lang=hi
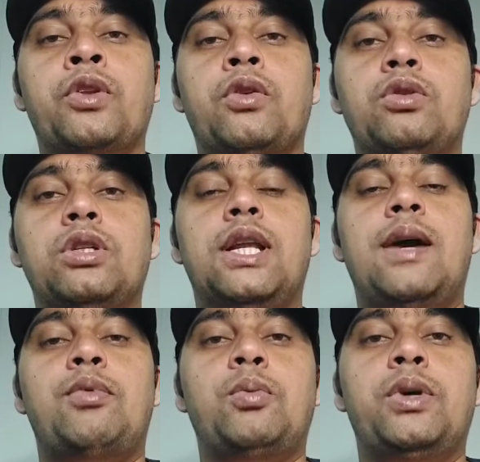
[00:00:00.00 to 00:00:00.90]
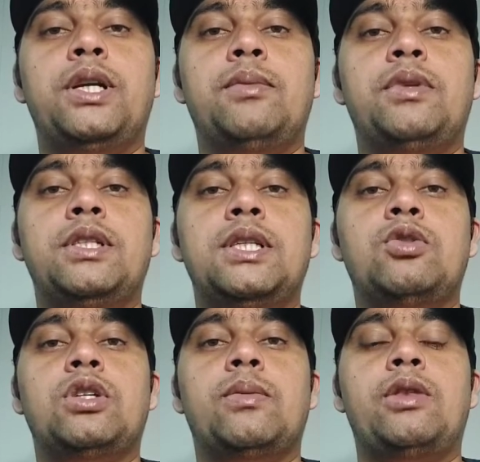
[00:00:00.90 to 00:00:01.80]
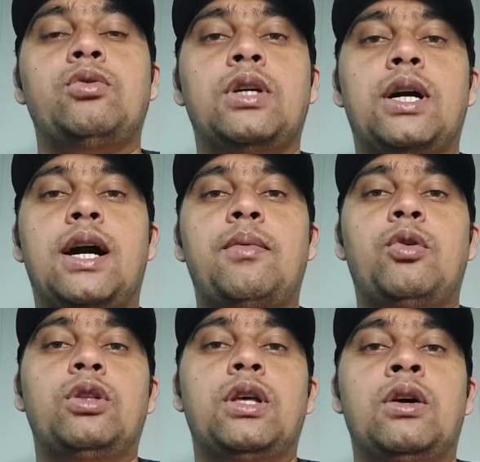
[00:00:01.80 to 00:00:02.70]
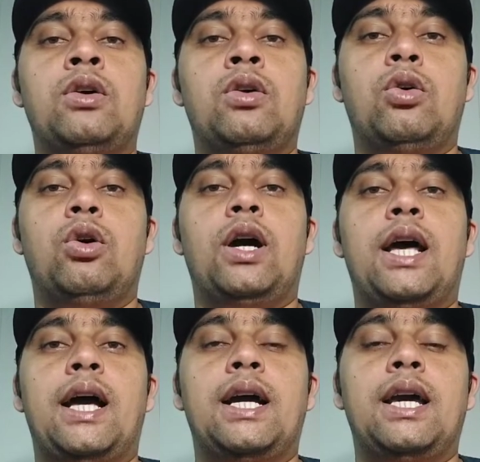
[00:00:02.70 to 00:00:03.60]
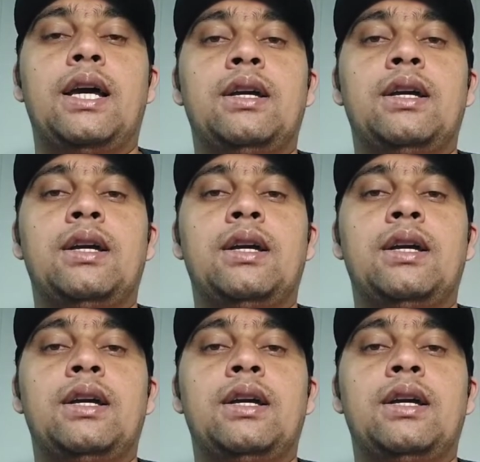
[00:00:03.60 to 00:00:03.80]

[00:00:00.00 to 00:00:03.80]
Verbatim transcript: उसके लिए आप लोग पीडीएफ दीजिए उसके बाद उसका काम होता होगा ना आगे